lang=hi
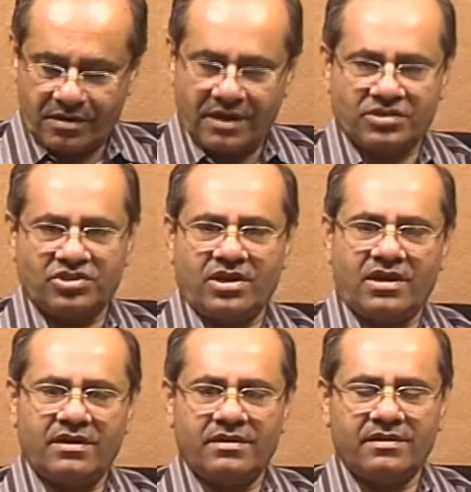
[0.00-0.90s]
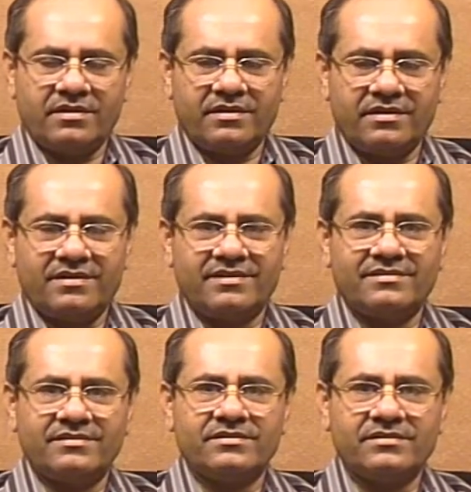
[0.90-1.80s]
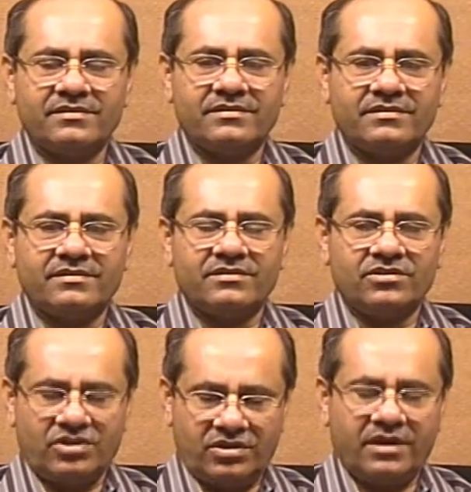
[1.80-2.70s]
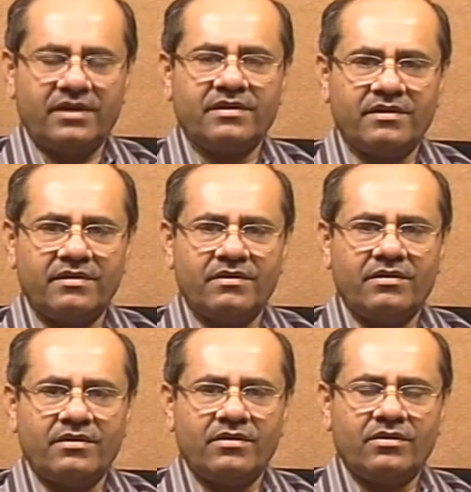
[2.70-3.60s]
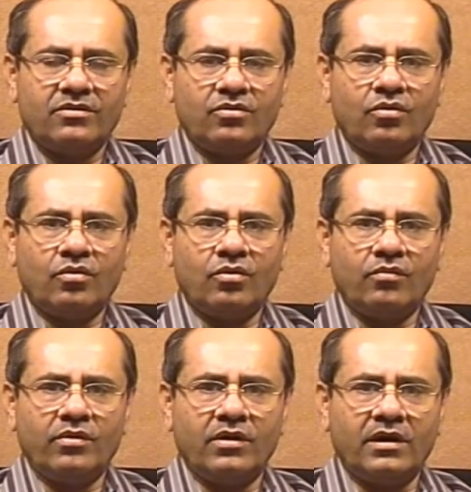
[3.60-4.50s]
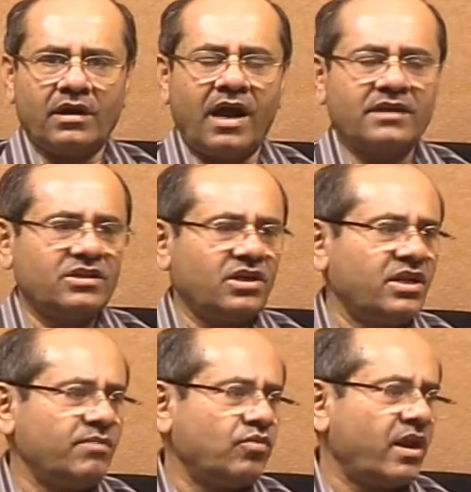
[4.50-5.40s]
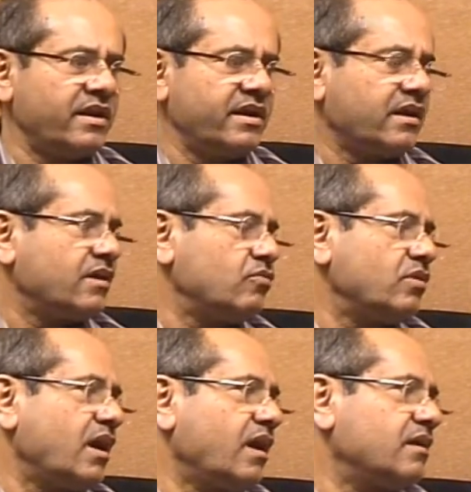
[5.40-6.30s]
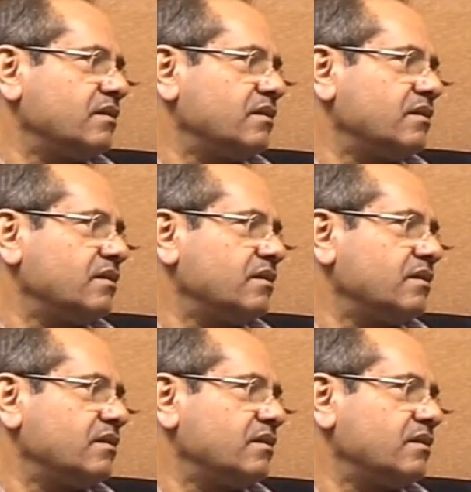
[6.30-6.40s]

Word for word: अच्छा हाँ, ठीक है तो कहाँ से री, पूरा रिटेक करूँ या